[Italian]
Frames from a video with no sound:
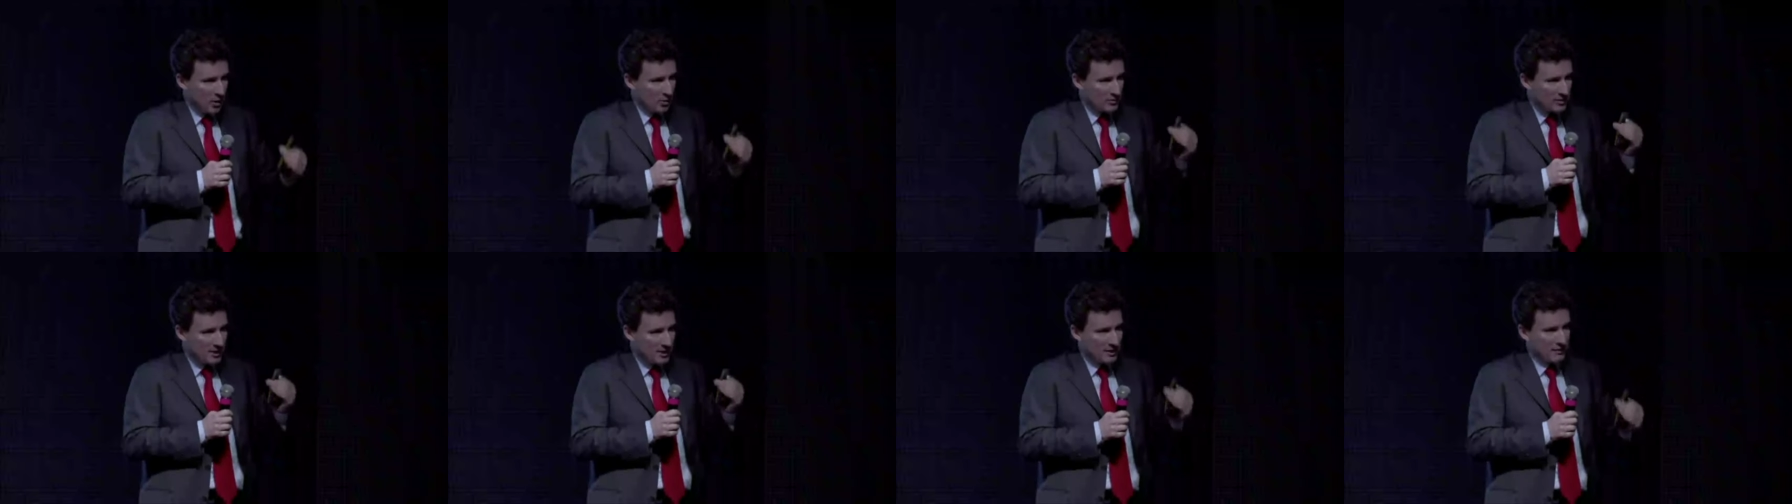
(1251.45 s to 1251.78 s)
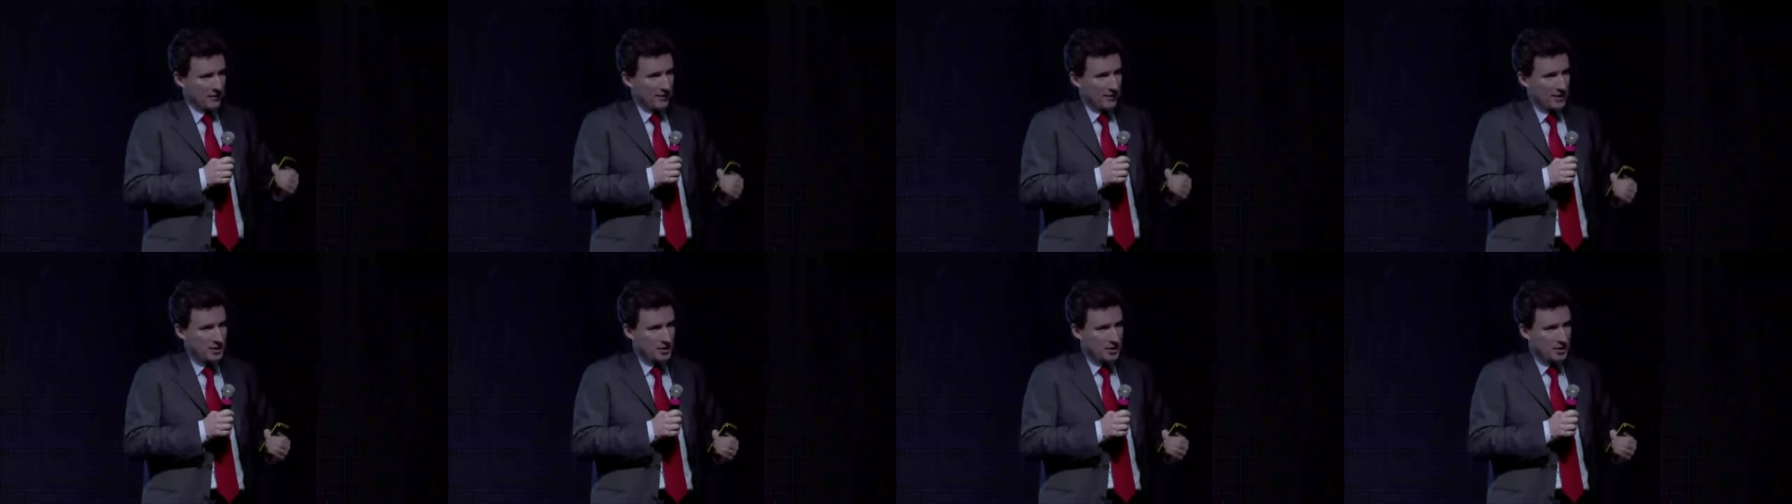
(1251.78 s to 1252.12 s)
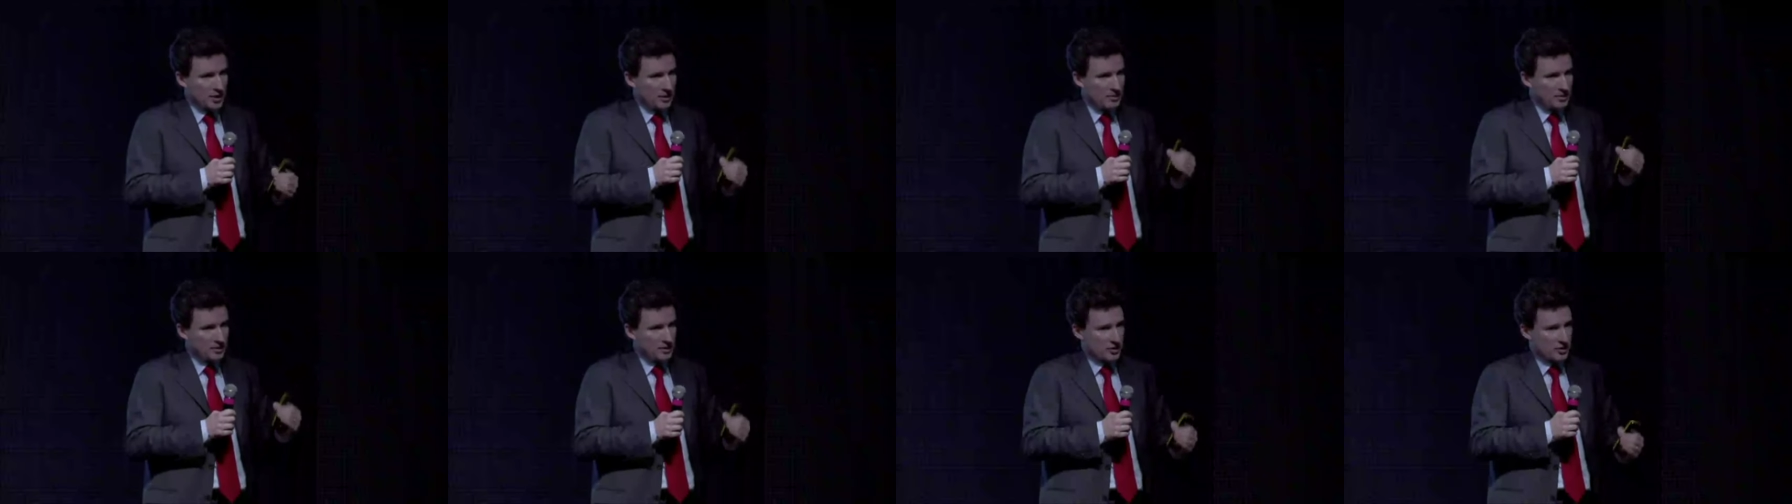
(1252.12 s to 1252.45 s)
una
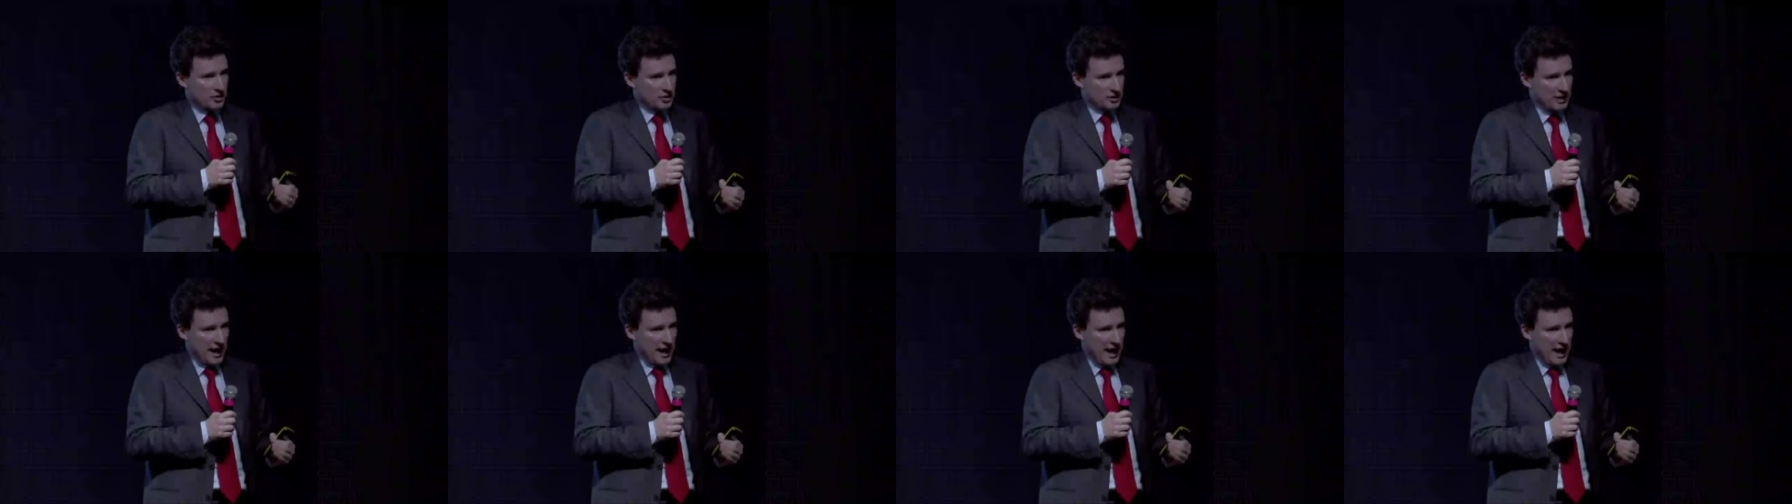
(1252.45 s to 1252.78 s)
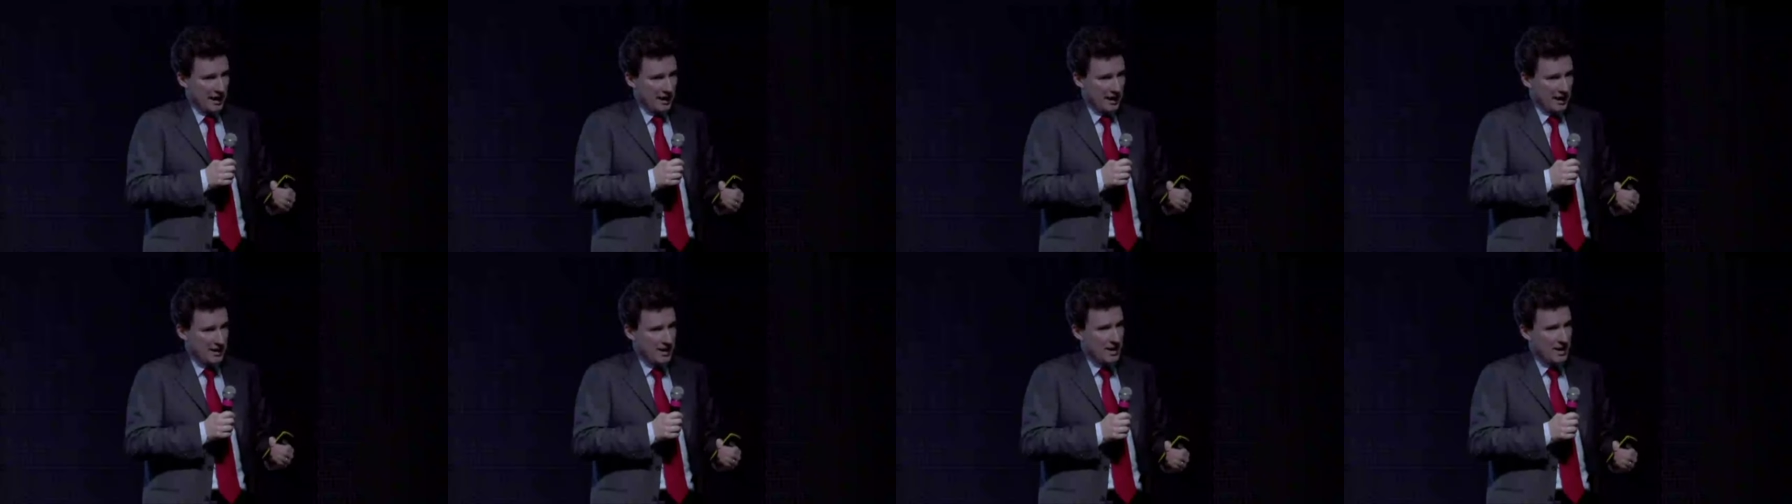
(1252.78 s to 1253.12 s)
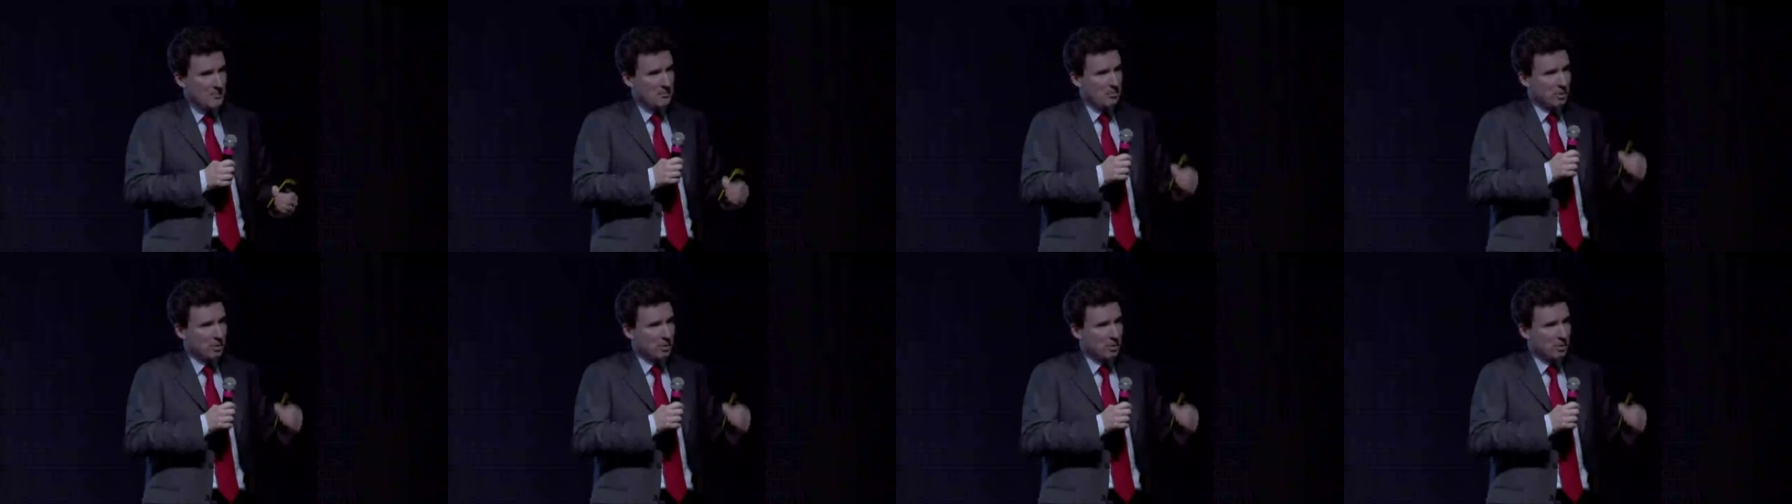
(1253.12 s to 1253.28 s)
riflessione personale,